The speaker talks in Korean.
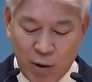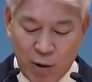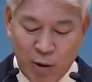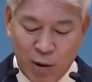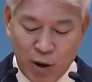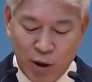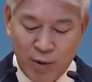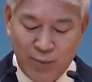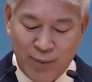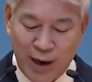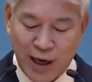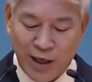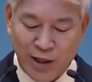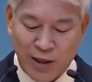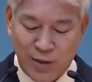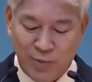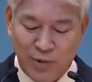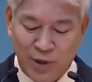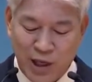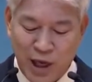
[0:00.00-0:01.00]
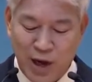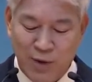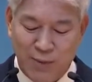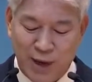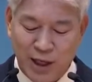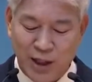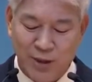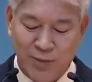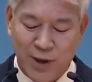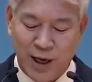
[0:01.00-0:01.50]
오늘 말씀 제일
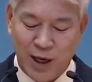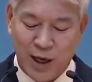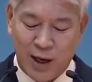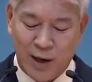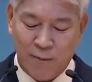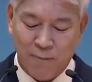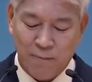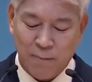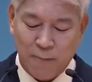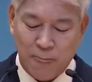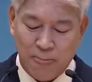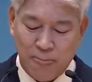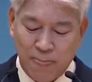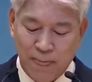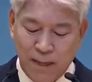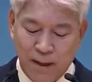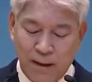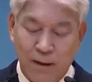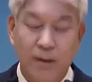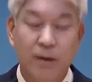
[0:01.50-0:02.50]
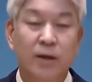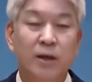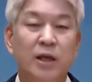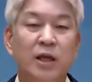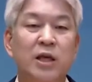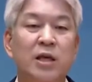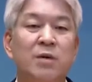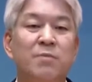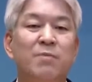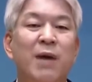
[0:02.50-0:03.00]
마지막에
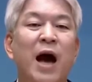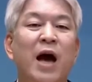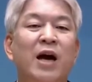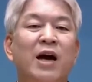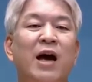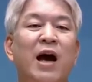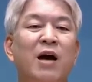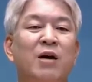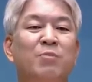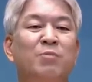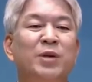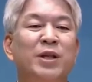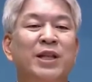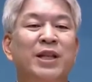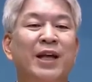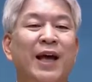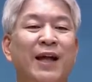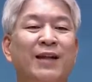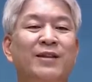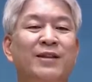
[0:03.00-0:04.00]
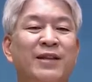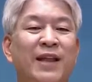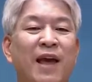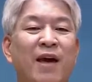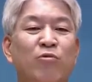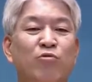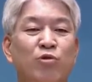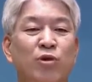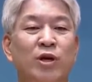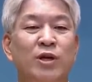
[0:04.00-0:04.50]
이 막강 미디안
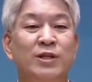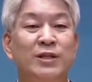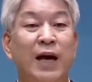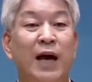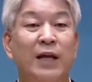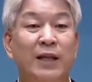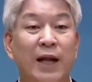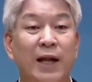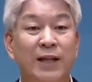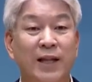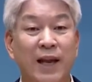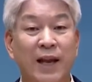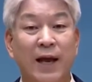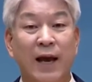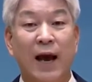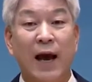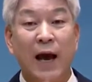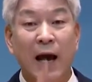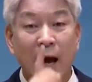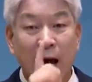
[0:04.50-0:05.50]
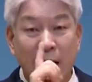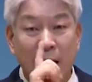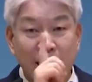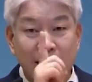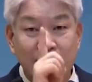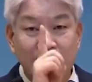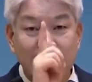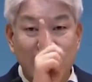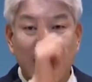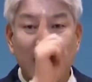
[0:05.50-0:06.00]
대군을 상대할 때니까
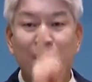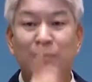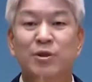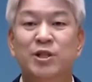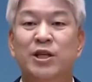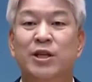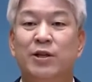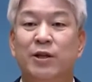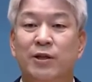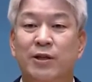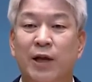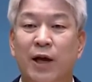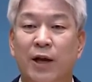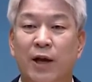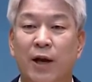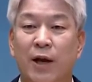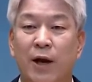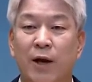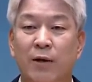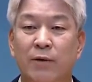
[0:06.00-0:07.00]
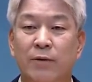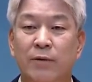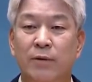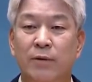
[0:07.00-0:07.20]
한 사람 치듯 하리라.